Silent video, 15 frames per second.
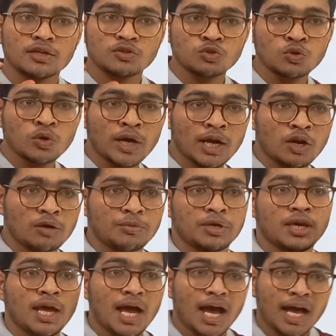দুর্ঘকার হবে
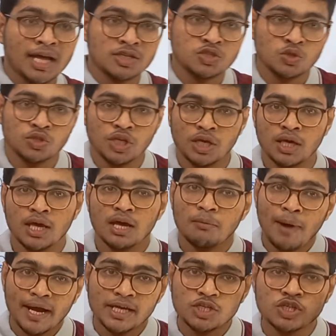আর যদি
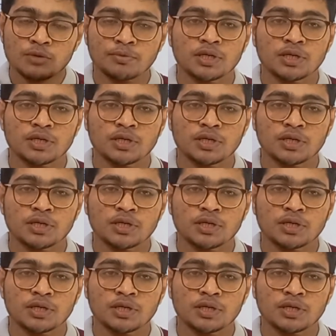বাকি সব